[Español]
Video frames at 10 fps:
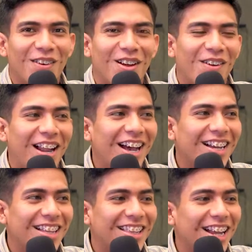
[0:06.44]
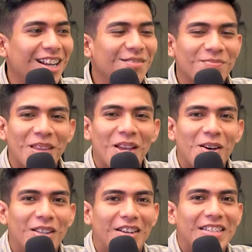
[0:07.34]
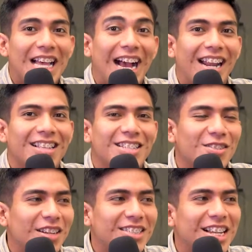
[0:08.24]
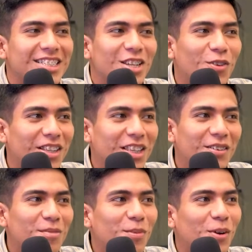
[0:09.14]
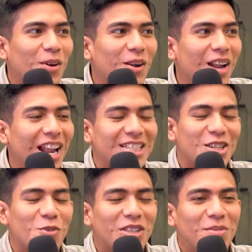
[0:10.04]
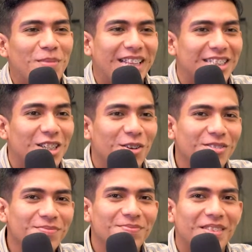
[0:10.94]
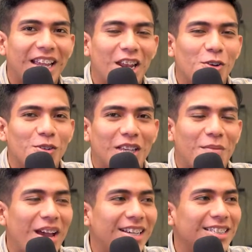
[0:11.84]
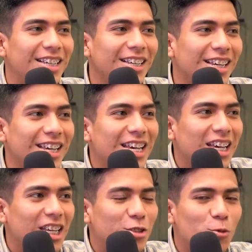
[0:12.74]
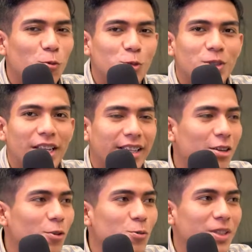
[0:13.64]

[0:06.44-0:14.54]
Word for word: Hola, hola, ¿qué tal? Otra vez agradeciendo a Resiliencia Educativa por la segunda invitación que, no, que me hace. Y es un gusto estar aquí con